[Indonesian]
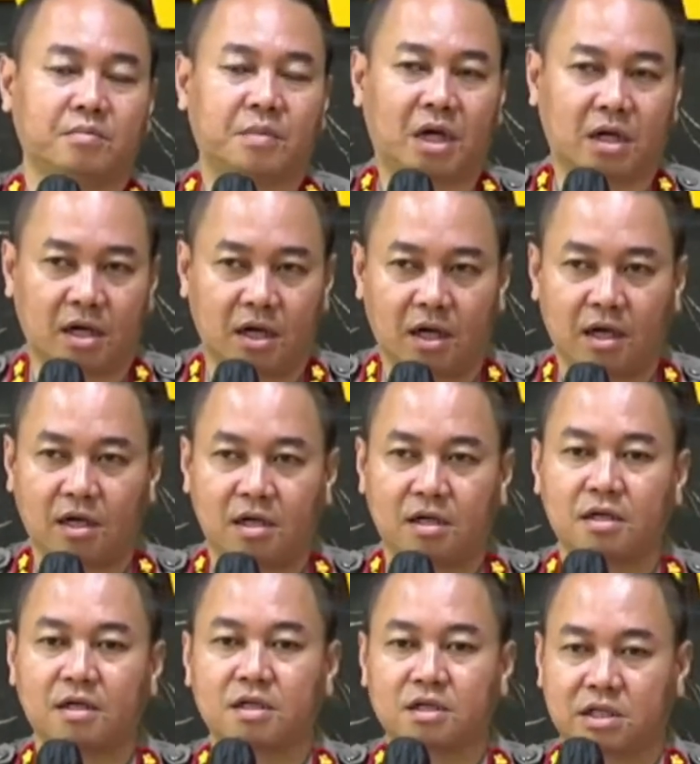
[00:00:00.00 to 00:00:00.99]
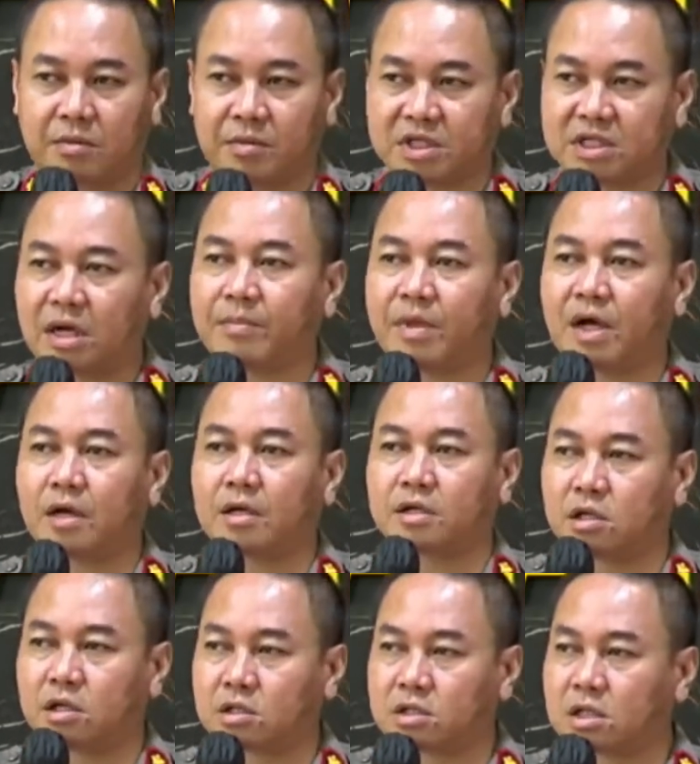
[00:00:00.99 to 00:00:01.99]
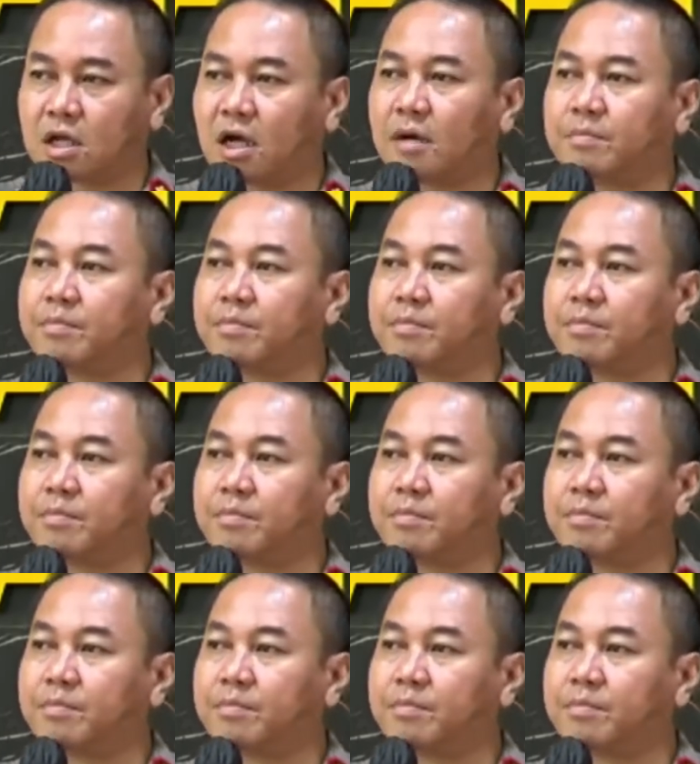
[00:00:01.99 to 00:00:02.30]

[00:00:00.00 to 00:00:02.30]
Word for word: Maka sama-sama kita